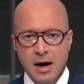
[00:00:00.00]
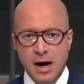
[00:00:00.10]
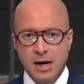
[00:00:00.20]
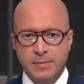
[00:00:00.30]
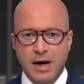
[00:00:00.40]

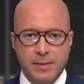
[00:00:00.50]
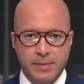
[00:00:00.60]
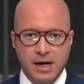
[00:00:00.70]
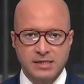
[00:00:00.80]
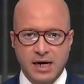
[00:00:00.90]
أعرب
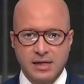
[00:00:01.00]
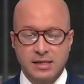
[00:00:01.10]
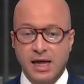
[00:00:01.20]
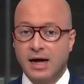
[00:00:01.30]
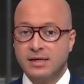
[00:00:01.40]
عباس
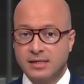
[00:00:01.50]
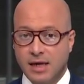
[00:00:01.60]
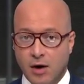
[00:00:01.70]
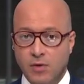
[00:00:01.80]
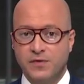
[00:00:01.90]
عن
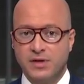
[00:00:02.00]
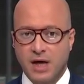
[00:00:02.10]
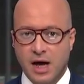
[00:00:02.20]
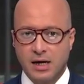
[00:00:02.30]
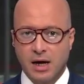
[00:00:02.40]
تعازيه في
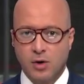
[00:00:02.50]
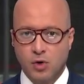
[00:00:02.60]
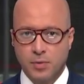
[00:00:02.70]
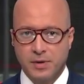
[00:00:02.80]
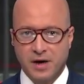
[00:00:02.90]
ضحايا
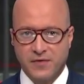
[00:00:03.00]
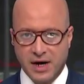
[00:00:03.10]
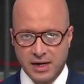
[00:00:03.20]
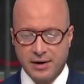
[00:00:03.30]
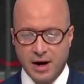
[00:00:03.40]
هجوم
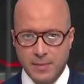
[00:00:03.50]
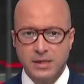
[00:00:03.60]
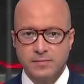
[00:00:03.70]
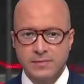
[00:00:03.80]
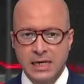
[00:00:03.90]
رفح
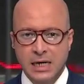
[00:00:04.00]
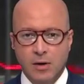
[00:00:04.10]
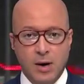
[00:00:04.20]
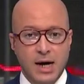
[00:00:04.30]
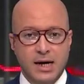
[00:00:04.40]
الإرهابي
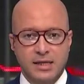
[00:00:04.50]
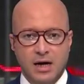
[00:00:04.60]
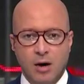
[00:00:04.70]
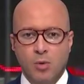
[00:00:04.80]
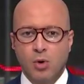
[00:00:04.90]
وأكد
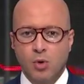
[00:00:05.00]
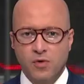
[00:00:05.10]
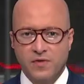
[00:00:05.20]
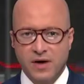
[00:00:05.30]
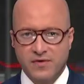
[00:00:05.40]

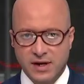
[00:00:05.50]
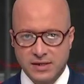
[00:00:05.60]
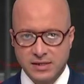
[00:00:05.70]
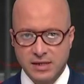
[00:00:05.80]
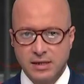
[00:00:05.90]
وقوف
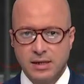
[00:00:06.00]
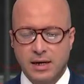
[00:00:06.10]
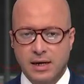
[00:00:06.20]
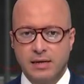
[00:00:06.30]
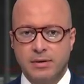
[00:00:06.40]
فلسطين
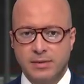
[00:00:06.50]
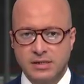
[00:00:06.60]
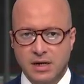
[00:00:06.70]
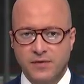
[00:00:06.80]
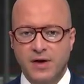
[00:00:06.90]
إلى جانب
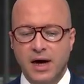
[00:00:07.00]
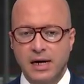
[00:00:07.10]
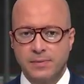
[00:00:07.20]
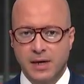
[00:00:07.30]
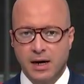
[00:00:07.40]
مصر في
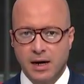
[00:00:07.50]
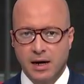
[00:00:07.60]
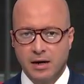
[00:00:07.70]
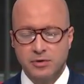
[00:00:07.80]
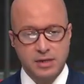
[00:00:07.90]

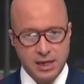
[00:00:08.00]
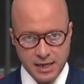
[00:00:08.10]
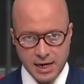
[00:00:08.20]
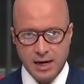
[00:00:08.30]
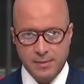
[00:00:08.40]
حربها ضد
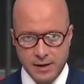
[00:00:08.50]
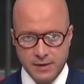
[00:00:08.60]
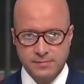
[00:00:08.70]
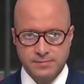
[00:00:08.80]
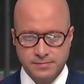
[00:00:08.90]
الإرهاب